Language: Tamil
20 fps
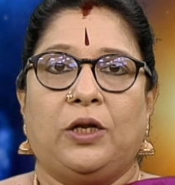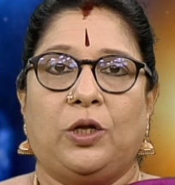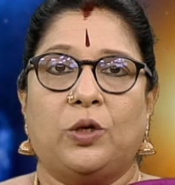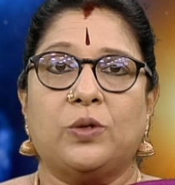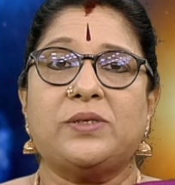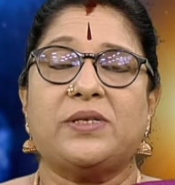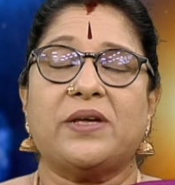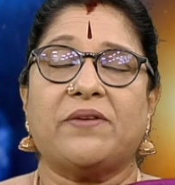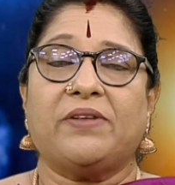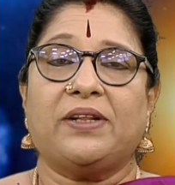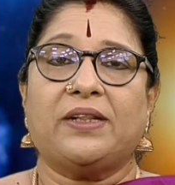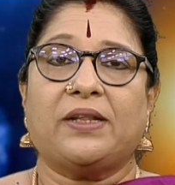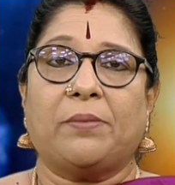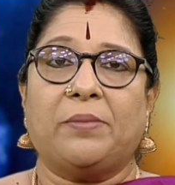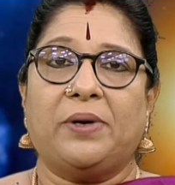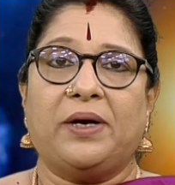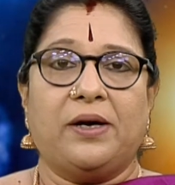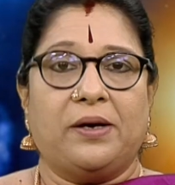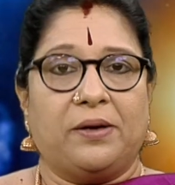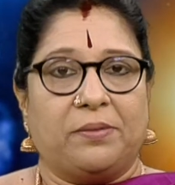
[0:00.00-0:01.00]
நியூஸ் செவன்
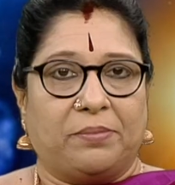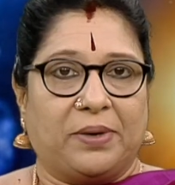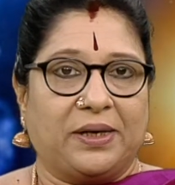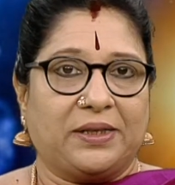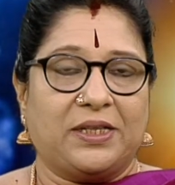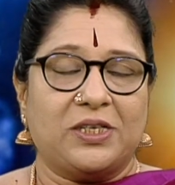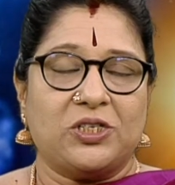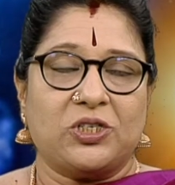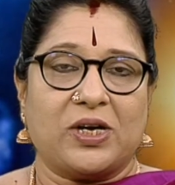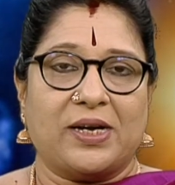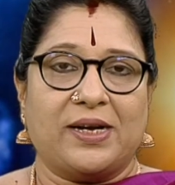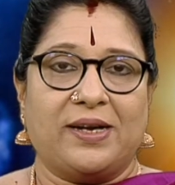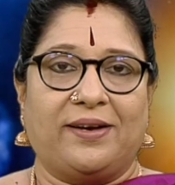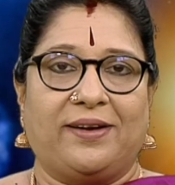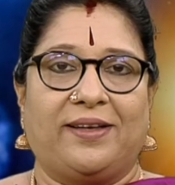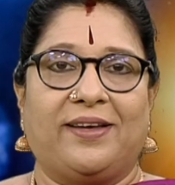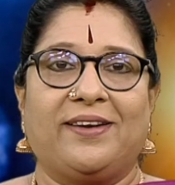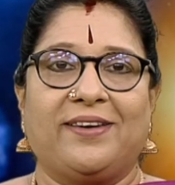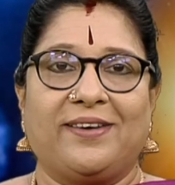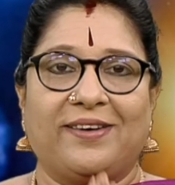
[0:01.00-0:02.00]
தமிழ் பக்தி
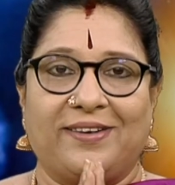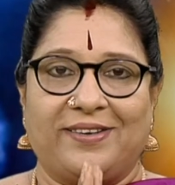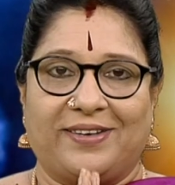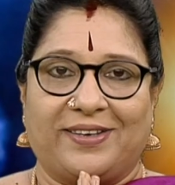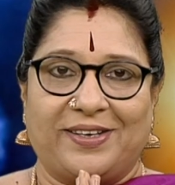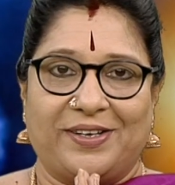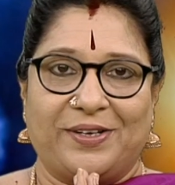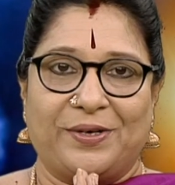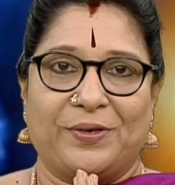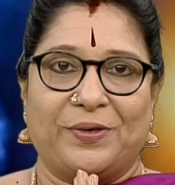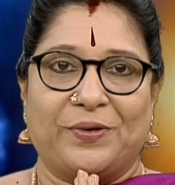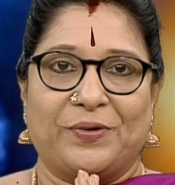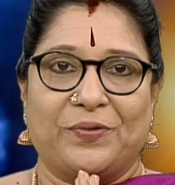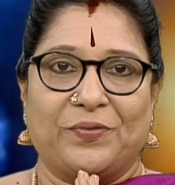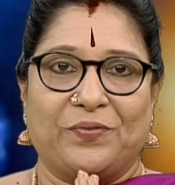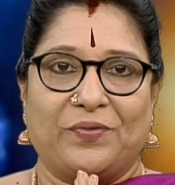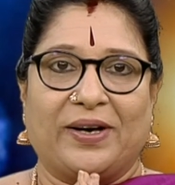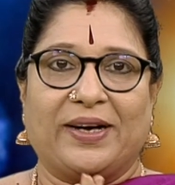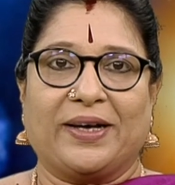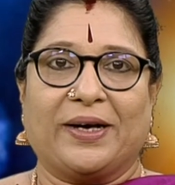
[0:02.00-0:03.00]
சேனல் நேயர்களுக்கு
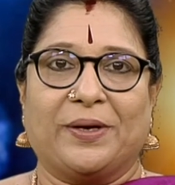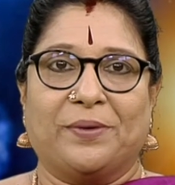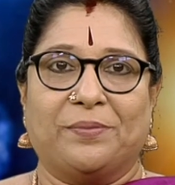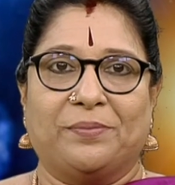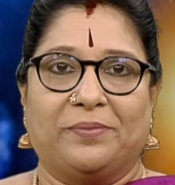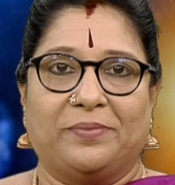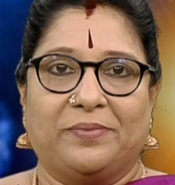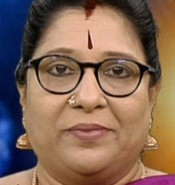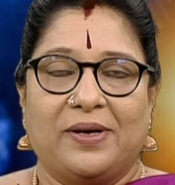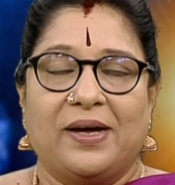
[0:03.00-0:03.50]
வணக்கம்